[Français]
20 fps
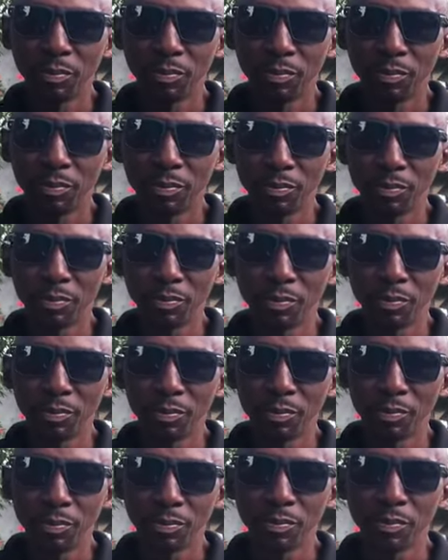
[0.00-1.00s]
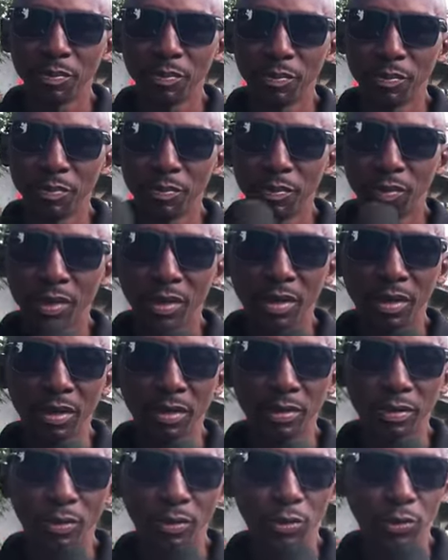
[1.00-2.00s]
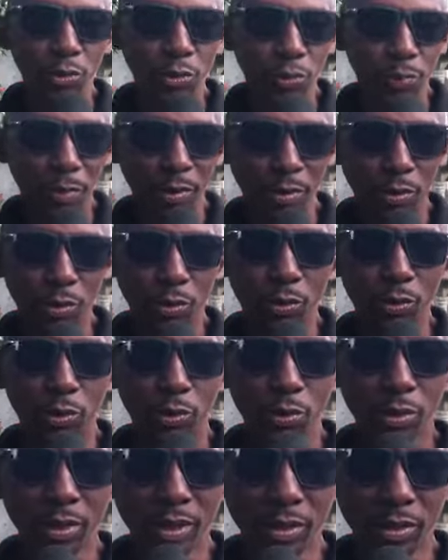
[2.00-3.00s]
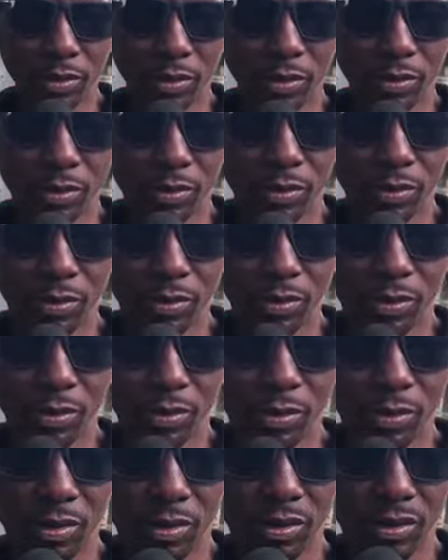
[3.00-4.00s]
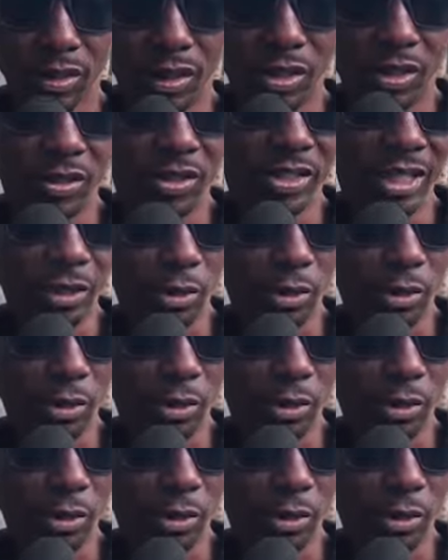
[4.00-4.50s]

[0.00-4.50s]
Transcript: Et pourquoi Juste parce qu'aujourd'hui, euh, déjà